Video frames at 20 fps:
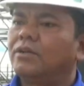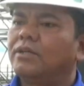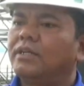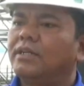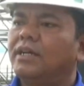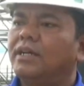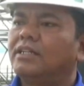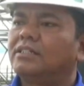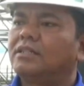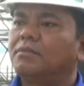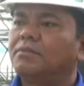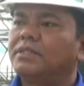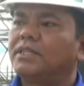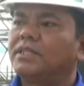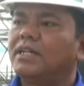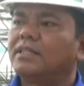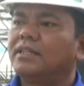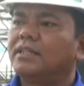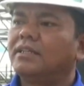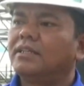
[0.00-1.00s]
kalau kendala sampai
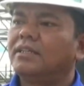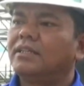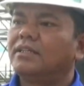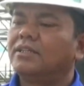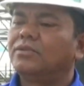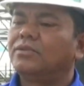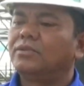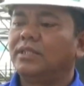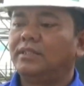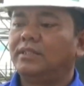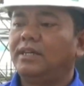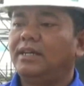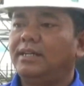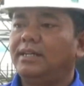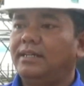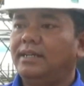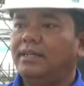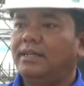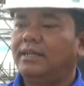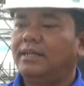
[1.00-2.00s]
saat ini sudah tidak
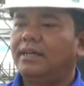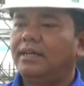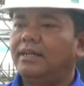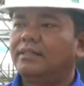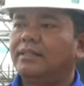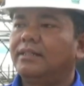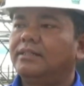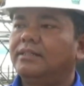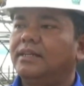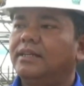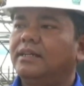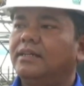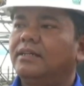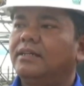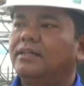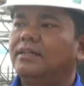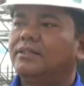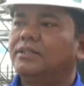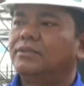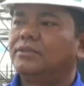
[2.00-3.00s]
ada artinya
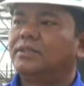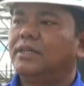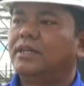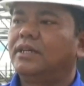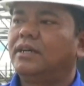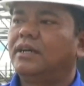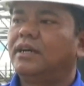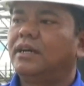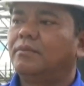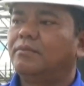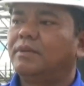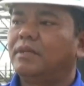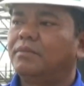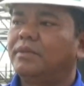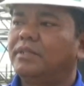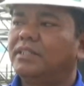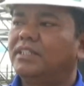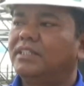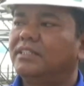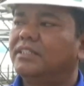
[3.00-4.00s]
sudah hampir
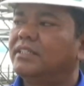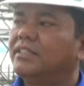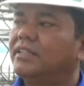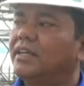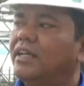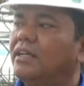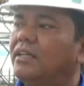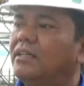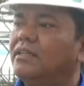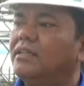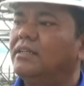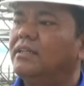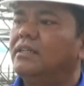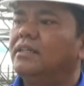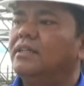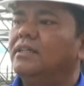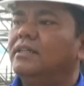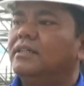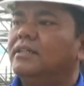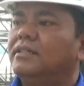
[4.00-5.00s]
finishing tinggal
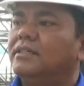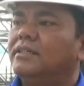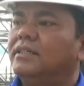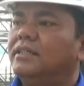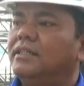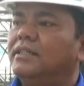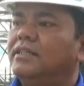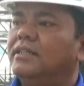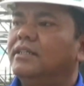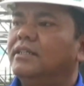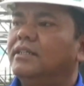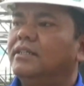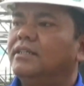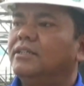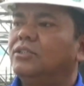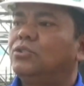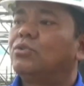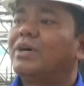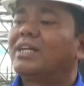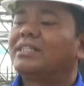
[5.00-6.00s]
di
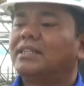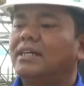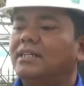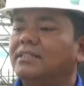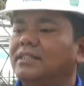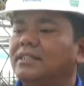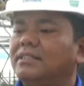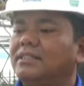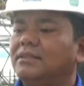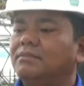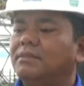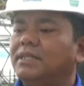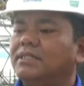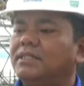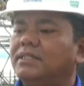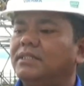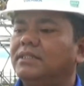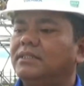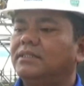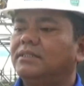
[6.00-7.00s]
cuaca aja sih
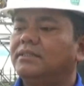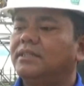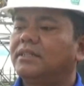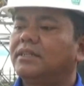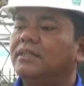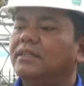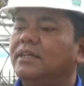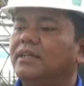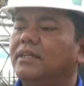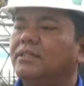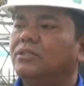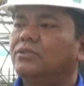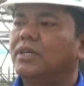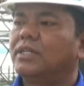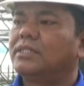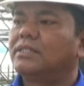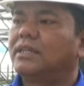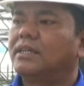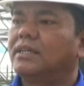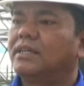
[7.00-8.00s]
masih terkendala
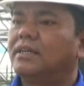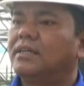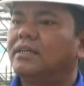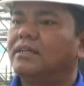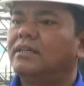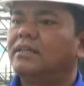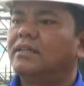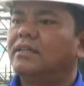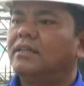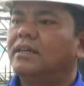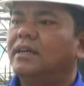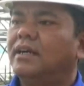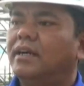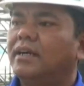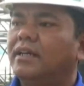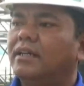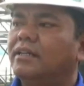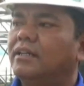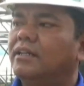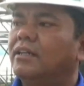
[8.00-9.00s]
cuaca
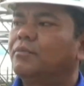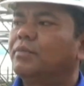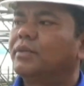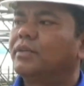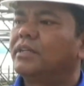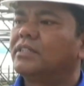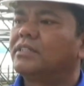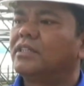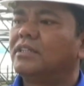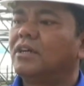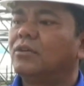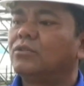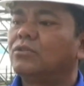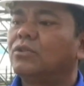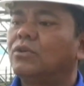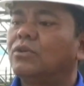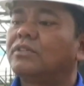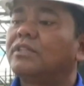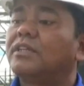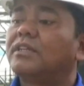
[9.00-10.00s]
akhirnya yang pekerjaan
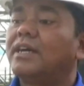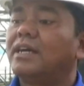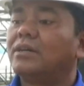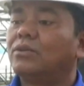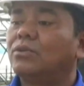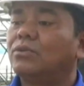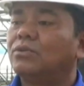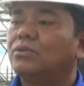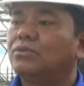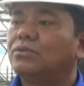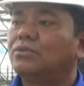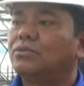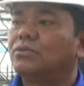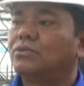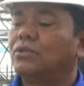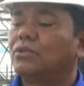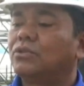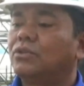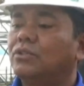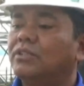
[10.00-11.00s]
outdoor terganggu
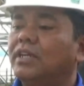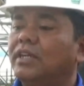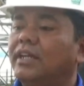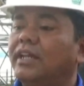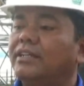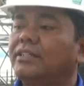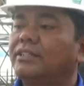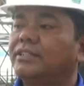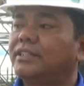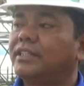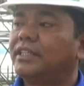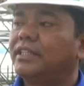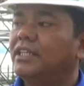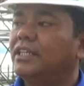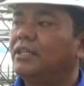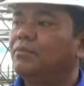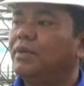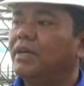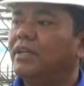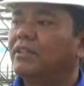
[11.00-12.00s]
contohnya
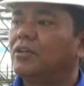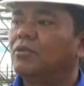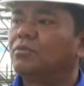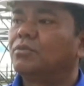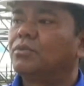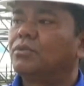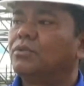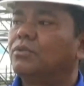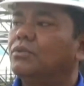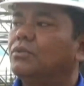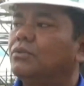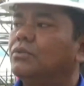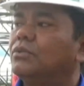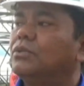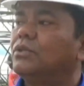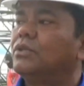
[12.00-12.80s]
landscape ataupun